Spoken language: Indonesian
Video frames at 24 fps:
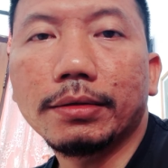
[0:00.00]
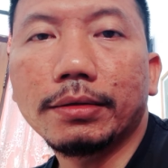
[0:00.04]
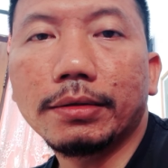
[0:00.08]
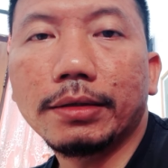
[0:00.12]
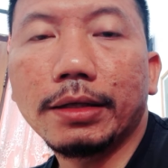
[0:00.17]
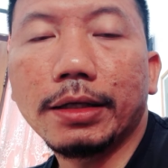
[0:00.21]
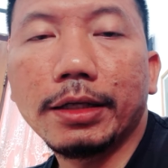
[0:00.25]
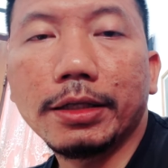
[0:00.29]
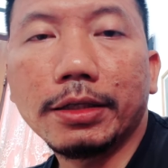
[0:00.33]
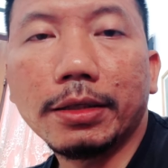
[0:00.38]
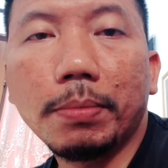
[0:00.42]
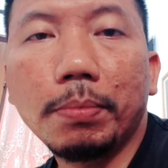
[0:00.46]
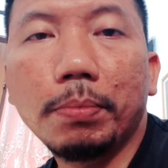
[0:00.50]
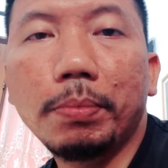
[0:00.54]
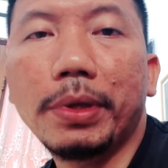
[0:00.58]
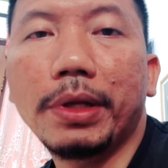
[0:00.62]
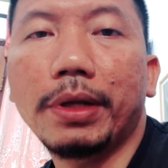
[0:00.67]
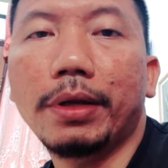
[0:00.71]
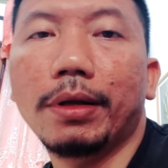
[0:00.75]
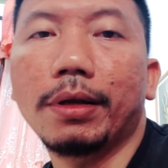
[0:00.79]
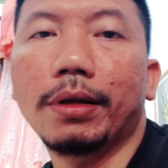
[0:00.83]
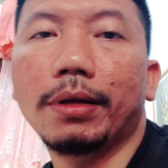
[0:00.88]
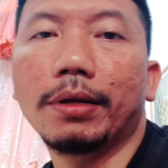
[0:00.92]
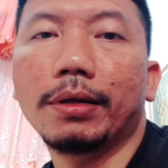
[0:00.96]
jadi
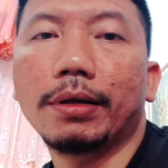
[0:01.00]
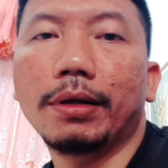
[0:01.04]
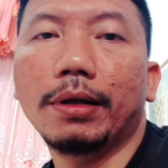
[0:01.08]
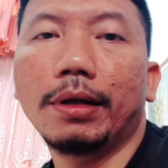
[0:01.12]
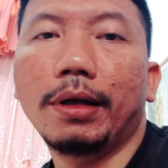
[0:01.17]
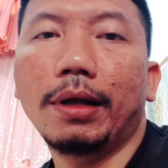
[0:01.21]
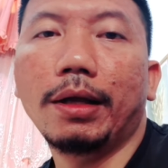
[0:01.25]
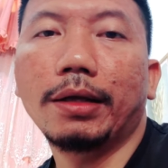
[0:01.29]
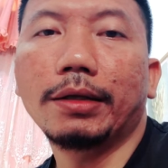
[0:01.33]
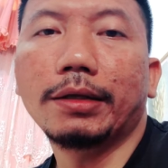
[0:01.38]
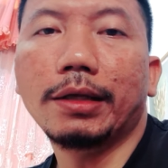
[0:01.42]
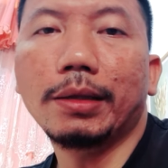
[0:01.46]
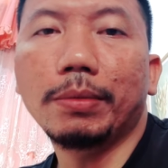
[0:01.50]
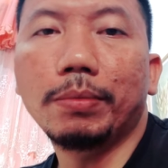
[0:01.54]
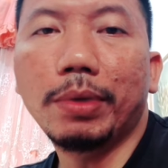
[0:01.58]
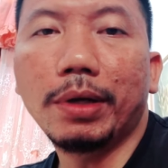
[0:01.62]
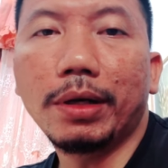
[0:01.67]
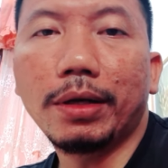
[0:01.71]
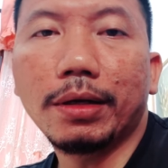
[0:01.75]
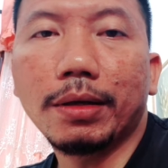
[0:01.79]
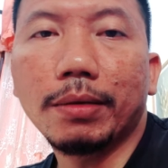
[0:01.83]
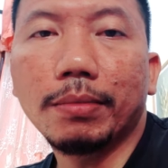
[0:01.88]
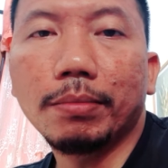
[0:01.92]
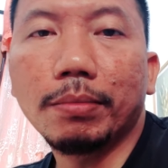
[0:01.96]
sempit
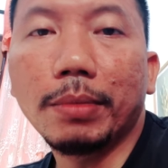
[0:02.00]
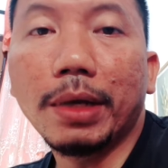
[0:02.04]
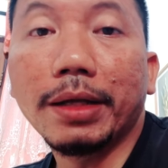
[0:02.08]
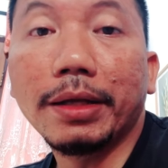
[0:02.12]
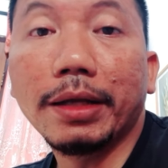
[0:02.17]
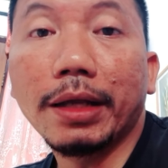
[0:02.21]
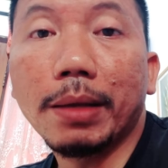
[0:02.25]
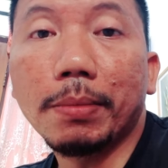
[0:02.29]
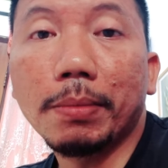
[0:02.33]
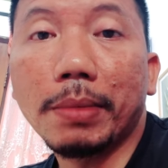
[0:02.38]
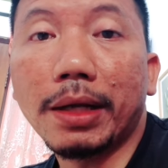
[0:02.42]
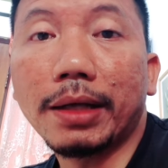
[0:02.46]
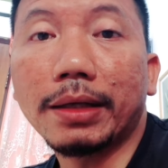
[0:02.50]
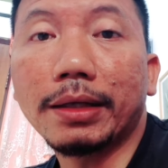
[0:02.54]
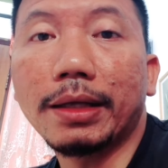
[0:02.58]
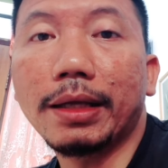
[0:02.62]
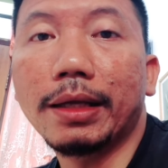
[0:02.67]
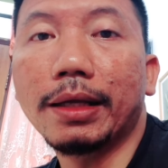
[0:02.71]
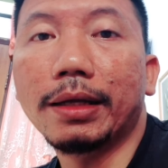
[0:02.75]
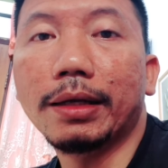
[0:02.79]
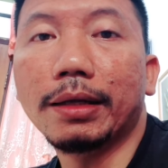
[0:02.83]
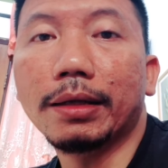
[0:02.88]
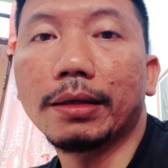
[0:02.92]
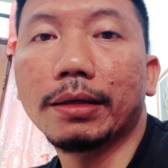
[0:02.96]
akibat banyak yang
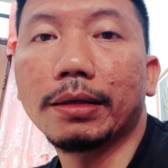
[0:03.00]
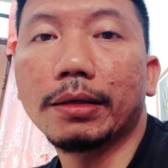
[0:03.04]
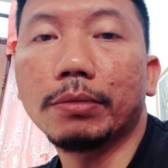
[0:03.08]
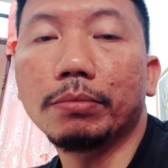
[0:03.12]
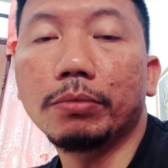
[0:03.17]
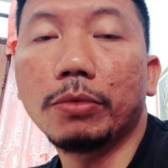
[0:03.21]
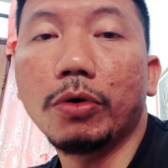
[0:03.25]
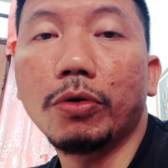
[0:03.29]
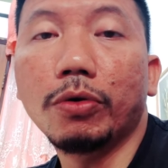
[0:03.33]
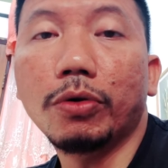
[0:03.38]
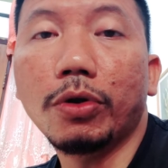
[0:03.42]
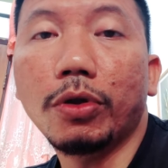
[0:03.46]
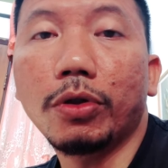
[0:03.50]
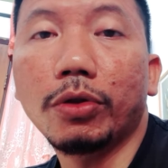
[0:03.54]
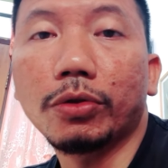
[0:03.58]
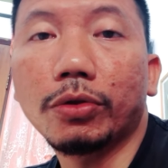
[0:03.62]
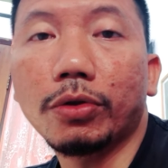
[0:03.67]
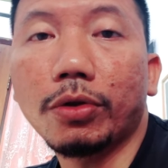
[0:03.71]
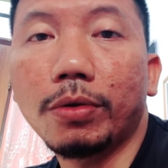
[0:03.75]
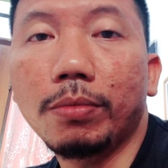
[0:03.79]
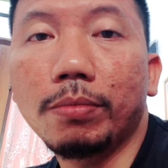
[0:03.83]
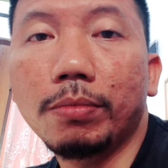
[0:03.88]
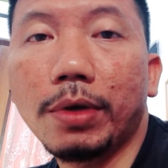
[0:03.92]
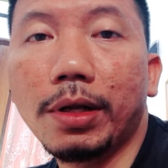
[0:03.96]
markir mau
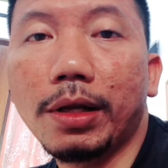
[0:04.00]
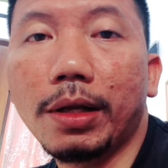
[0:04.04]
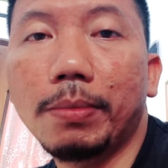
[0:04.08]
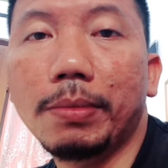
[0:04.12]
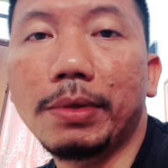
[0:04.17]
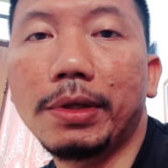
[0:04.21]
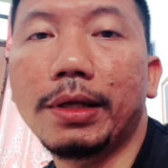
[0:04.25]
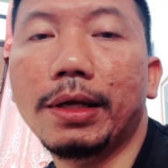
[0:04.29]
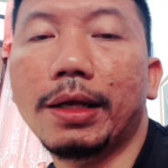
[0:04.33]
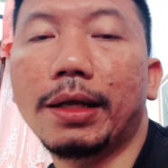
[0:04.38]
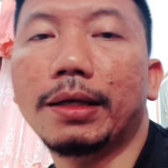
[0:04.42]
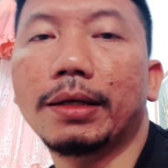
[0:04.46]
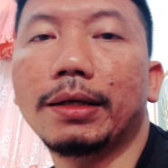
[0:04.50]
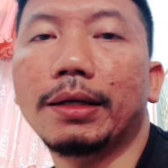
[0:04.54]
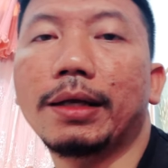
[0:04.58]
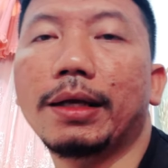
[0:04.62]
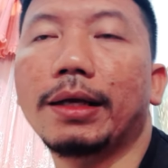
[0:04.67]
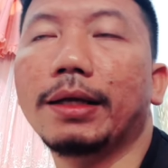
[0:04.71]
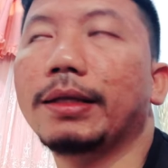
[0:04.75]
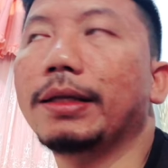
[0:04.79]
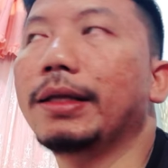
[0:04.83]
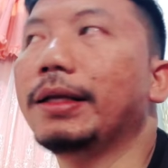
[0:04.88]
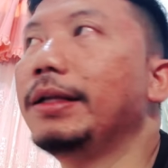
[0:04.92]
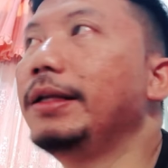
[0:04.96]
nonton balap liar.
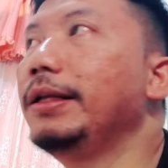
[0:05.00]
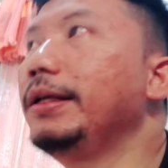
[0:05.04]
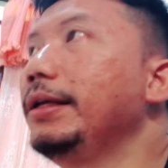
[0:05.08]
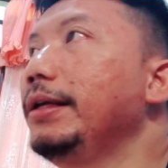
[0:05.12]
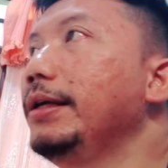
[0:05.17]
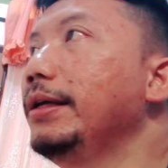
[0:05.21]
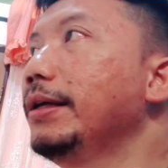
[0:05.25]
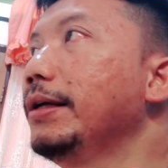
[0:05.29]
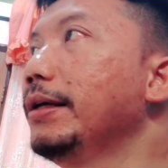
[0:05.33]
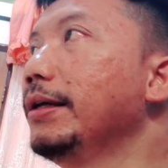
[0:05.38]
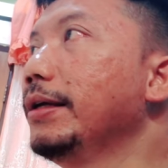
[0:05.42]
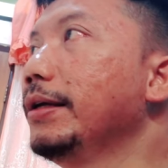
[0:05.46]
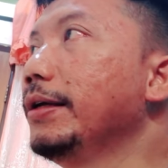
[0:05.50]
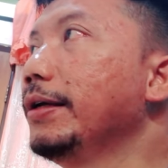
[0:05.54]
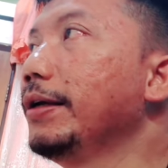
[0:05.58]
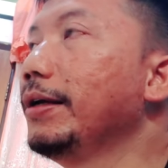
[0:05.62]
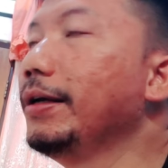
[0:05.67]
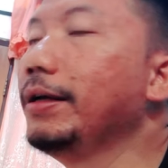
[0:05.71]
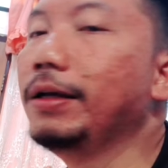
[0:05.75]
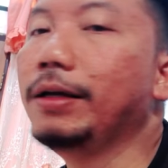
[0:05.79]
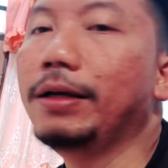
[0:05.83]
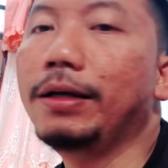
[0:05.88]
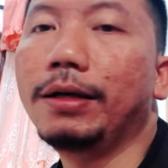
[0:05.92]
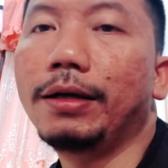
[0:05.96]
Nah, jadi
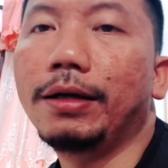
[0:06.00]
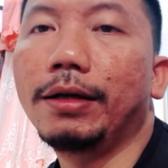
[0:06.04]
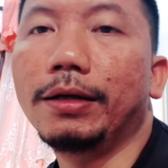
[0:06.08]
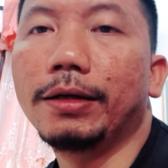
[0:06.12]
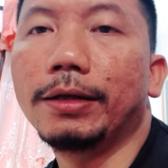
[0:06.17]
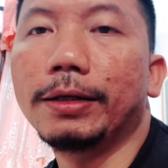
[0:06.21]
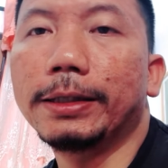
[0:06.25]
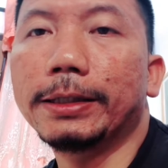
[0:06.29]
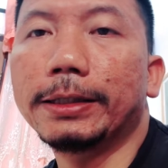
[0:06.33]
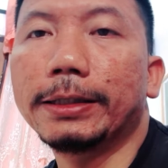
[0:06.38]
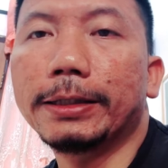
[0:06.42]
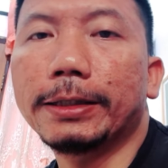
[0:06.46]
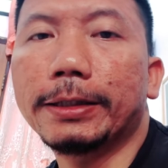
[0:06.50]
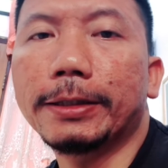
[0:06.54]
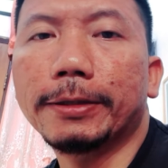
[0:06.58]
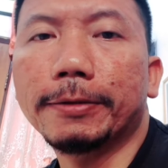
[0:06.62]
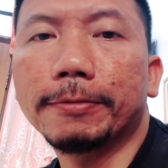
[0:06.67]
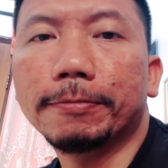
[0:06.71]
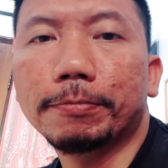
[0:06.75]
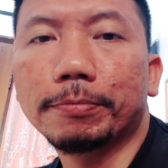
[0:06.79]
uh,